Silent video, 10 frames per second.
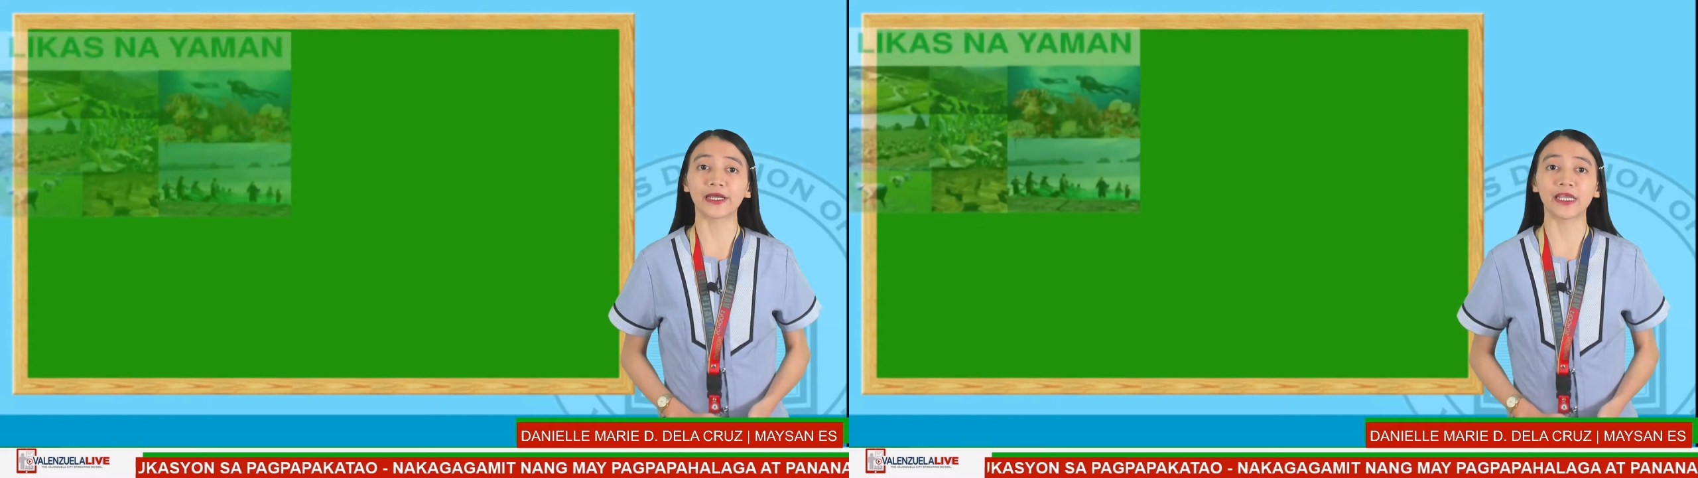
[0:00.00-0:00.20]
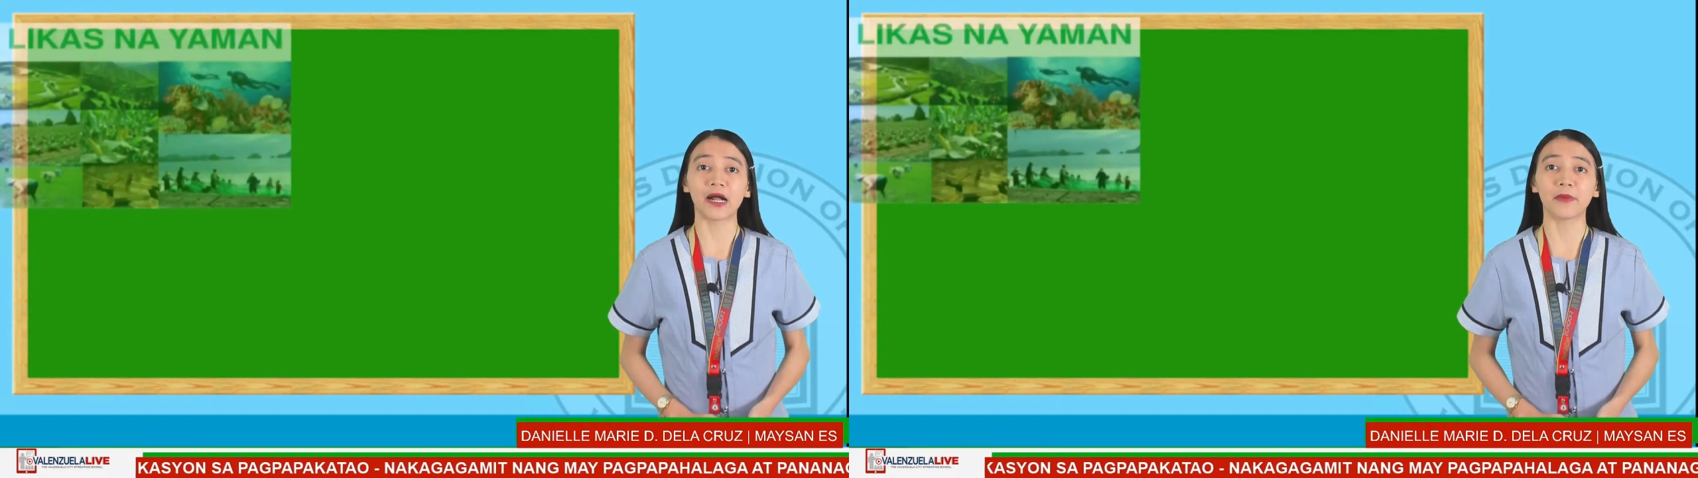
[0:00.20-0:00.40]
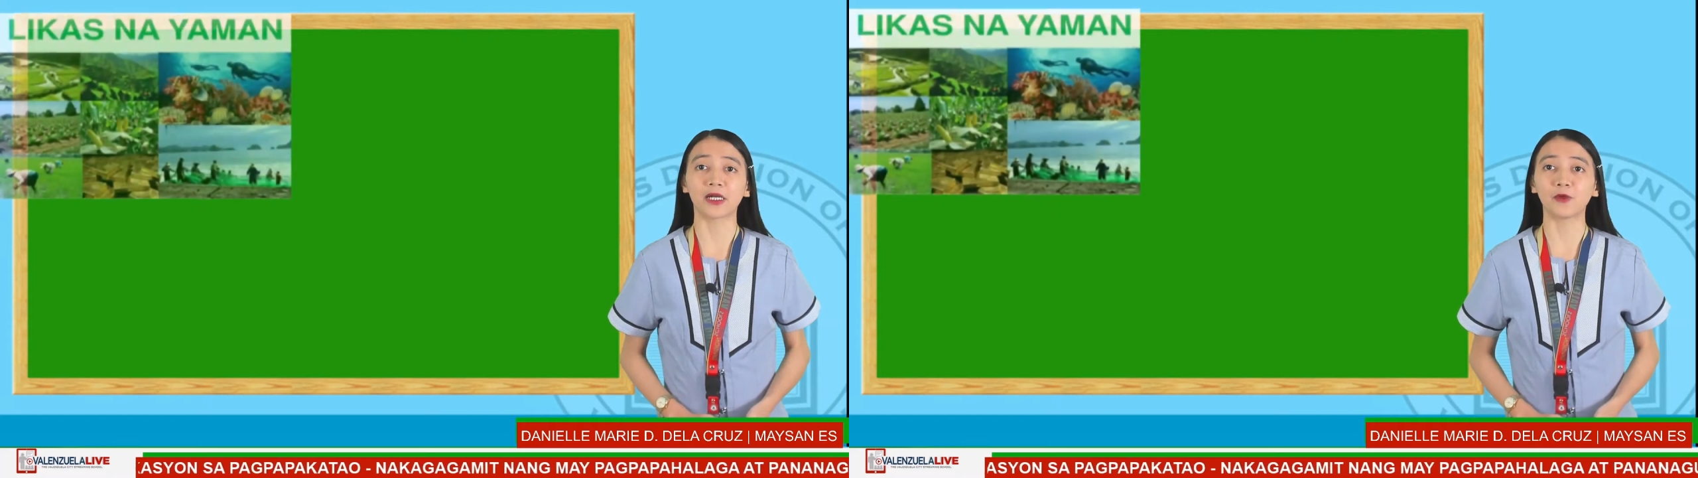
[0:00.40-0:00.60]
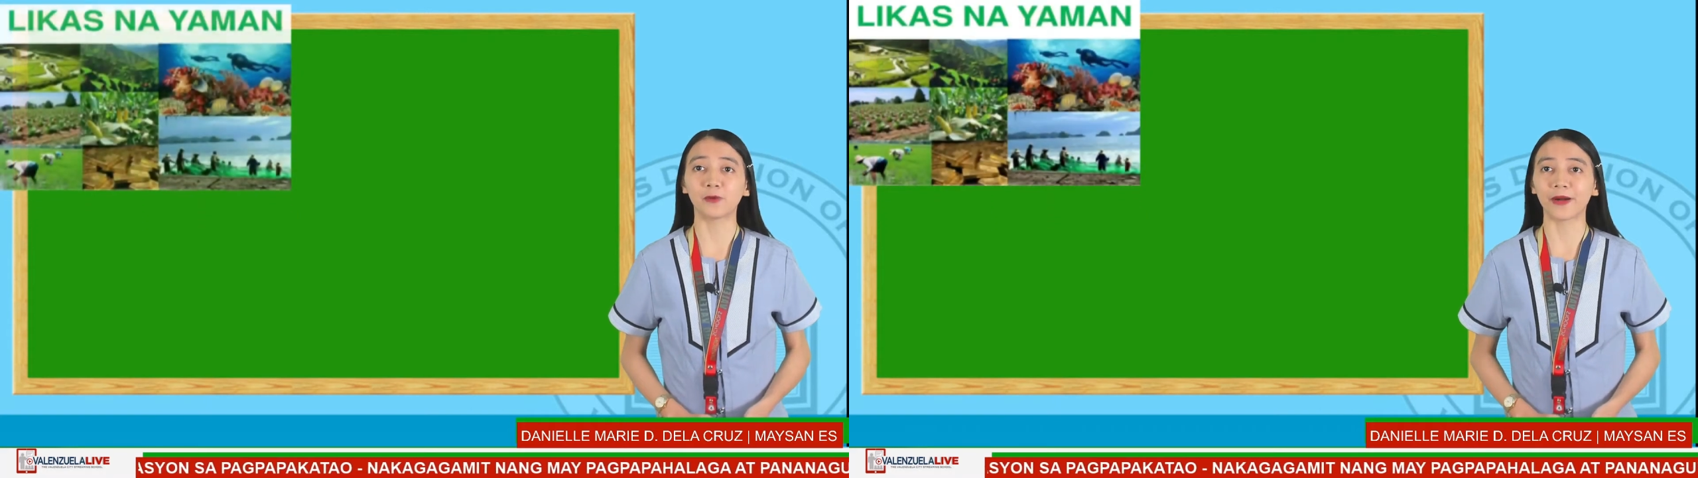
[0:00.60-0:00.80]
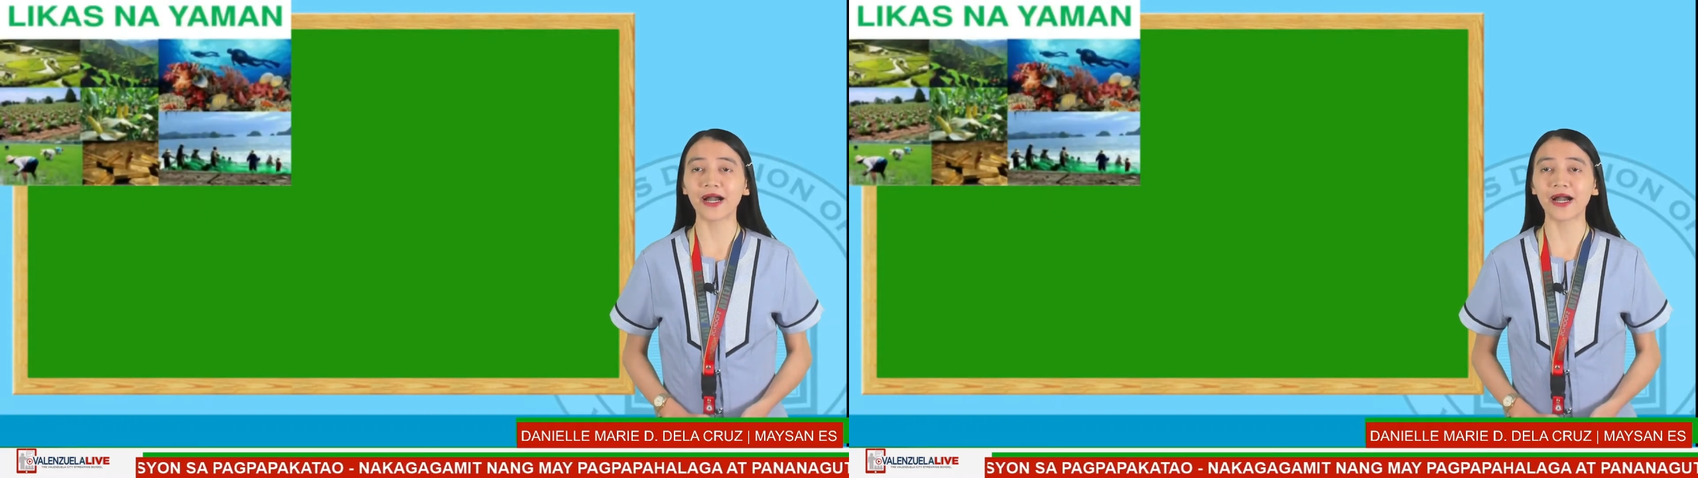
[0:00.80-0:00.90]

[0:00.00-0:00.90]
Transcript: yamang lupa,